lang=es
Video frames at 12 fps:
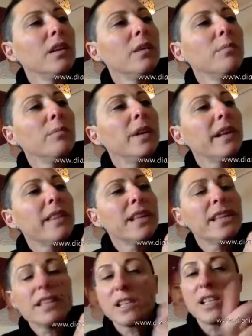
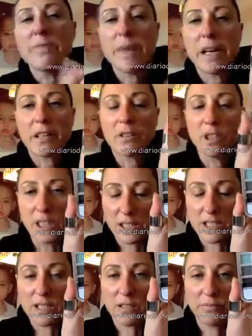verdes y
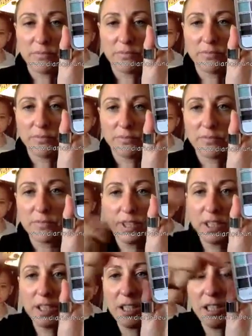marrones.
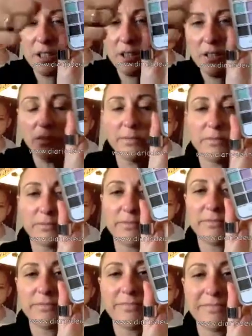Y quiero,
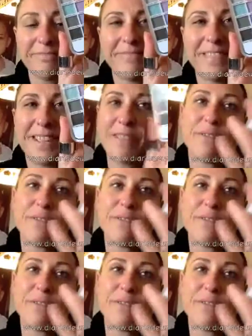en